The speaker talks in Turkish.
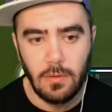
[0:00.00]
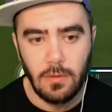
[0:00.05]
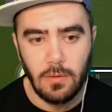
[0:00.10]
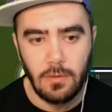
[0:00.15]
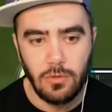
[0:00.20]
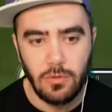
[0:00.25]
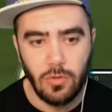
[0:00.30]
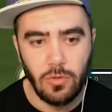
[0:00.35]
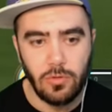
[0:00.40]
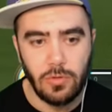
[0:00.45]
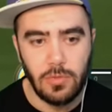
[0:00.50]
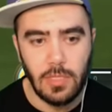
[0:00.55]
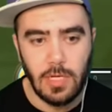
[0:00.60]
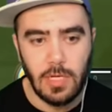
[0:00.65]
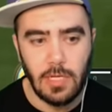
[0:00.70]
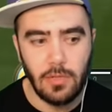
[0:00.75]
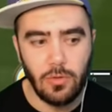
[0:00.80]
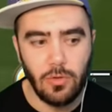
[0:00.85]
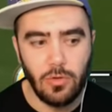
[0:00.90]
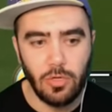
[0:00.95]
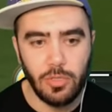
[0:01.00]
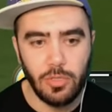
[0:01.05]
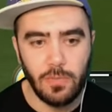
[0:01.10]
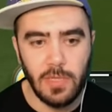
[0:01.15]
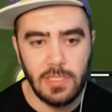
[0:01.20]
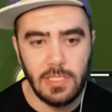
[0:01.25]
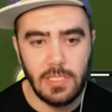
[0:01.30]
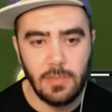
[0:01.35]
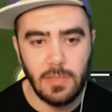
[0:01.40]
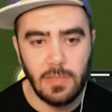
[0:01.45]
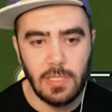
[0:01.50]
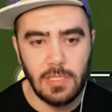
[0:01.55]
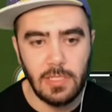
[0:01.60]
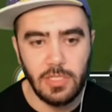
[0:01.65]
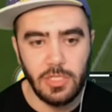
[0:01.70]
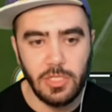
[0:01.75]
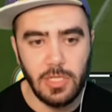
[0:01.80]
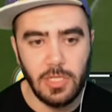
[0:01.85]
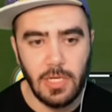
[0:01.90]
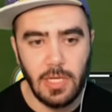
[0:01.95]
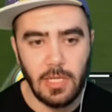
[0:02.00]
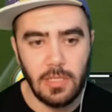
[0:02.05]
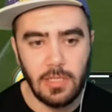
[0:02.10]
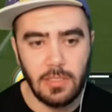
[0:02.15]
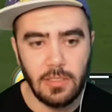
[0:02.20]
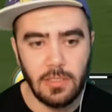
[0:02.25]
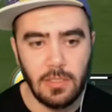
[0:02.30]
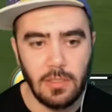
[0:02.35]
Çok güzel. Hadi koş Messi biraz kıçını kaldır.